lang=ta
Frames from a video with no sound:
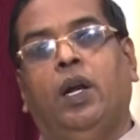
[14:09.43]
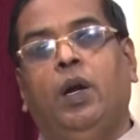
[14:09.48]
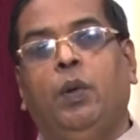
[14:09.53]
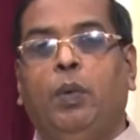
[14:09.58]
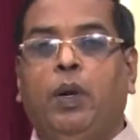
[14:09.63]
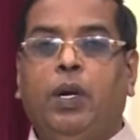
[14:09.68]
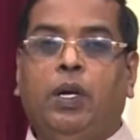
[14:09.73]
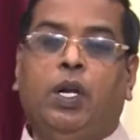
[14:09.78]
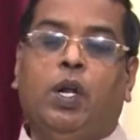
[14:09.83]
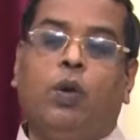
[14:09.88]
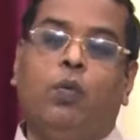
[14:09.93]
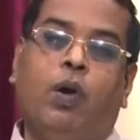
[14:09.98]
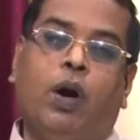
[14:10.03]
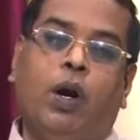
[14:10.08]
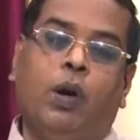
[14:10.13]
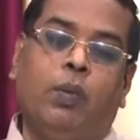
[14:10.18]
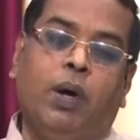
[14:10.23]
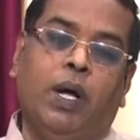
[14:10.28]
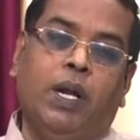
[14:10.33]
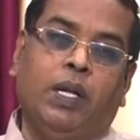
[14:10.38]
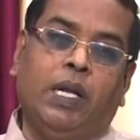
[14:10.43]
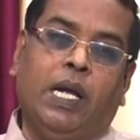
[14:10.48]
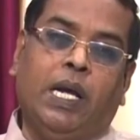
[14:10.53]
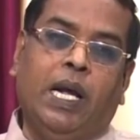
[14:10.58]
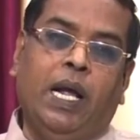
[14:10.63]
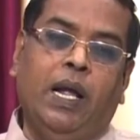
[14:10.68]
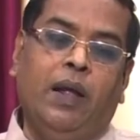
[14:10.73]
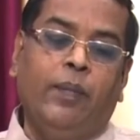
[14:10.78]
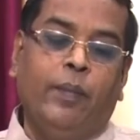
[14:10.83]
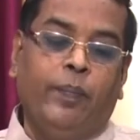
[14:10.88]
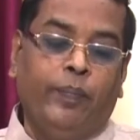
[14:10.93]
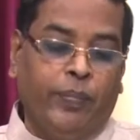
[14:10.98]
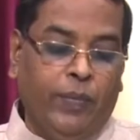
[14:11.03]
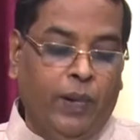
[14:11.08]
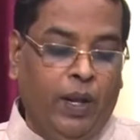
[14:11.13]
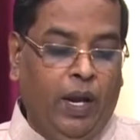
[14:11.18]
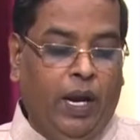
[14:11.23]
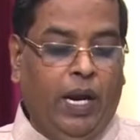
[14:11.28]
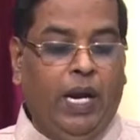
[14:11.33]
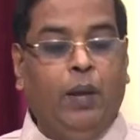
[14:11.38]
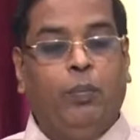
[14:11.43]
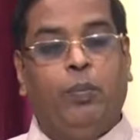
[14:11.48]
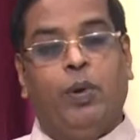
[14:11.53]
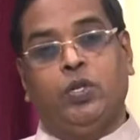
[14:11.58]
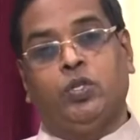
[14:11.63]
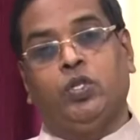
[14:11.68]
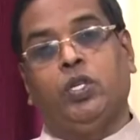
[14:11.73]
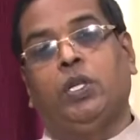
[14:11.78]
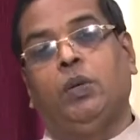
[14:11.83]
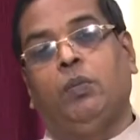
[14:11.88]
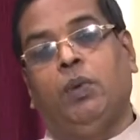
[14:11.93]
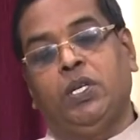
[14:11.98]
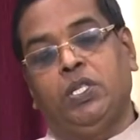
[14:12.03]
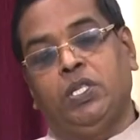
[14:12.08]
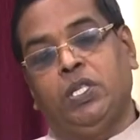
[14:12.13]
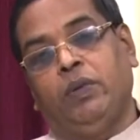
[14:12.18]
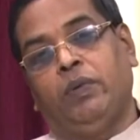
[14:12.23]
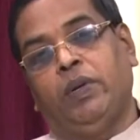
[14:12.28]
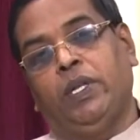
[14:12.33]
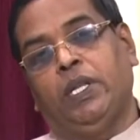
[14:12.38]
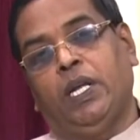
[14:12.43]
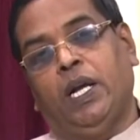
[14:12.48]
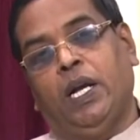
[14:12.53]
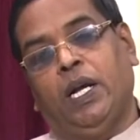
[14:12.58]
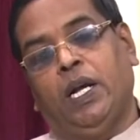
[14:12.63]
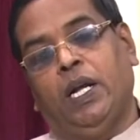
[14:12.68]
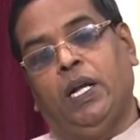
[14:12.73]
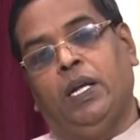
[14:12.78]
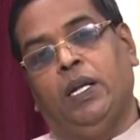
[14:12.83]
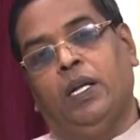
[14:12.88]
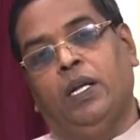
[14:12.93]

ரெண்டு பேரும் நிர்வாணமாக இருந்தாங்க ஆனால் பரிசுத்தமாக ஜீவித்தாங்க